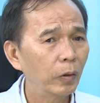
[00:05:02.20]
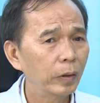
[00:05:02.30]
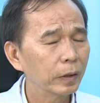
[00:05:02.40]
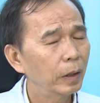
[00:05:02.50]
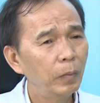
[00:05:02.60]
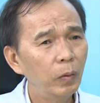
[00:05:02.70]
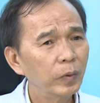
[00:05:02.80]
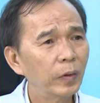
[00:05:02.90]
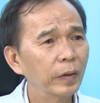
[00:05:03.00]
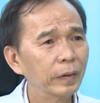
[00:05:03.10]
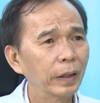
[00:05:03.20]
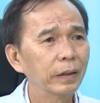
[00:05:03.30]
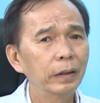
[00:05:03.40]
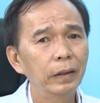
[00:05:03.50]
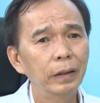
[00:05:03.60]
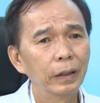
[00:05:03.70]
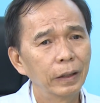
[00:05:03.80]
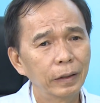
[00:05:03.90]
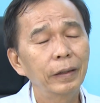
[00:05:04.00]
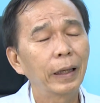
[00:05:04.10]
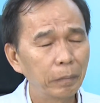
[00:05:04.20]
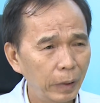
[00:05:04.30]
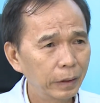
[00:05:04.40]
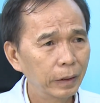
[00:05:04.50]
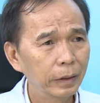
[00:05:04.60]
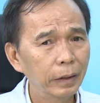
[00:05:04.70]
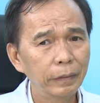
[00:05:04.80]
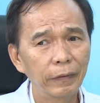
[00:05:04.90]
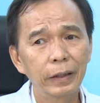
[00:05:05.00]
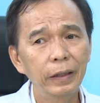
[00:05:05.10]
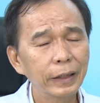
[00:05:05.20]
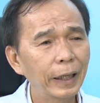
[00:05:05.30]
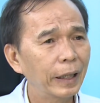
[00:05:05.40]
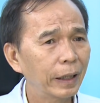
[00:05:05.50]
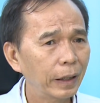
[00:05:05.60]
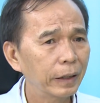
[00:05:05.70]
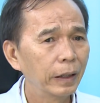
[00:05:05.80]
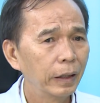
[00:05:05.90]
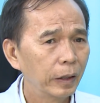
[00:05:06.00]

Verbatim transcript: tuần tới bốn tuần là nó nó lành bệnh và nó hết khả năng lây.